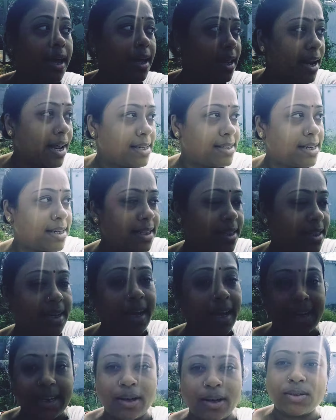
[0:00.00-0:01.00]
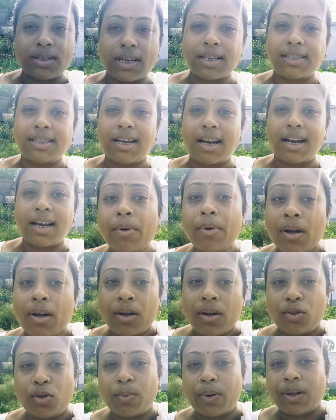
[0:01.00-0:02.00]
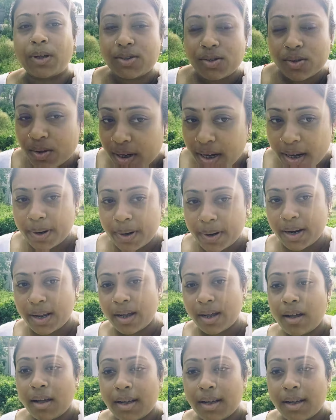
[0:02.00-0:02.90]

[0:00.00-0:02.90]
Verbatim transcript: এই রাস্তাটা দিয়ে কালকেও যাচ্ছিলাম তোমাদের সঙ্গে মানে